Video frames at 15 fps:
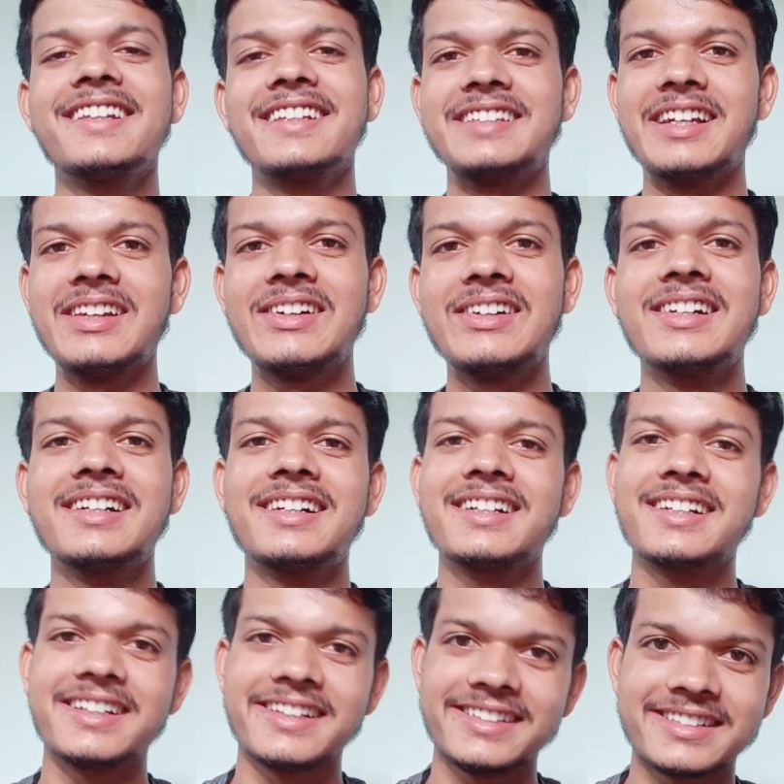चलो
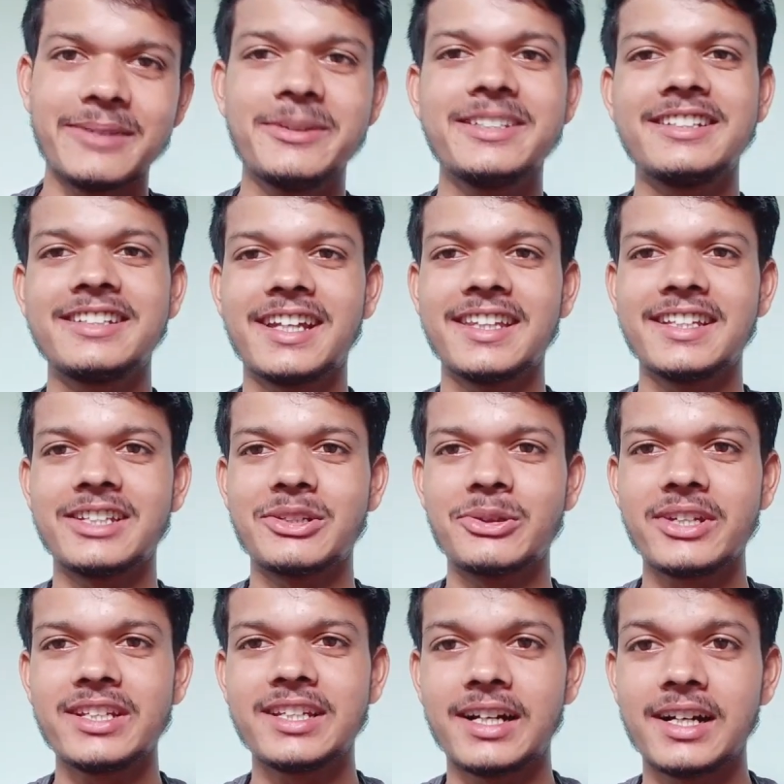ये सभी चीज़ें जानना
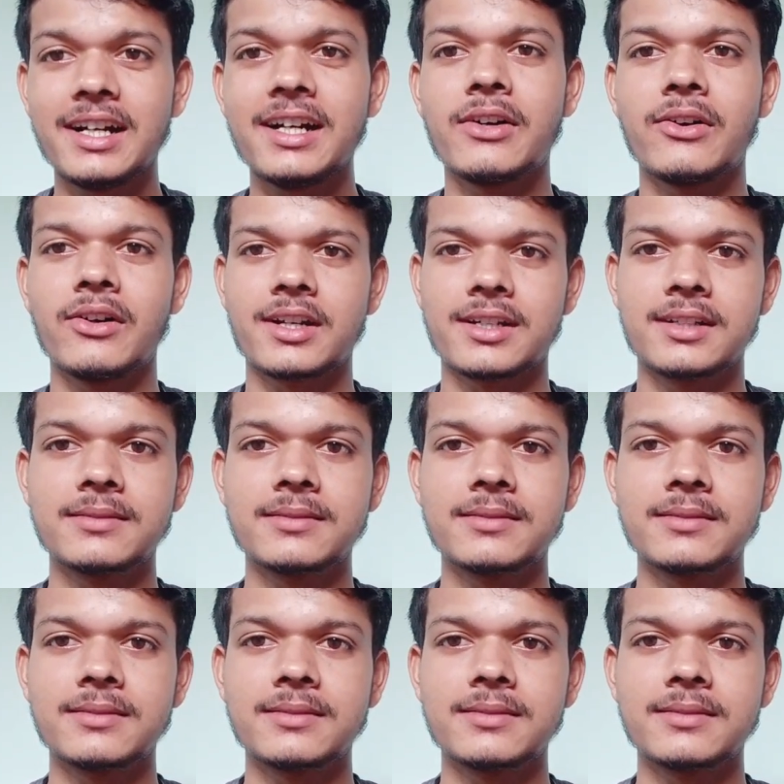ज़रूरी था और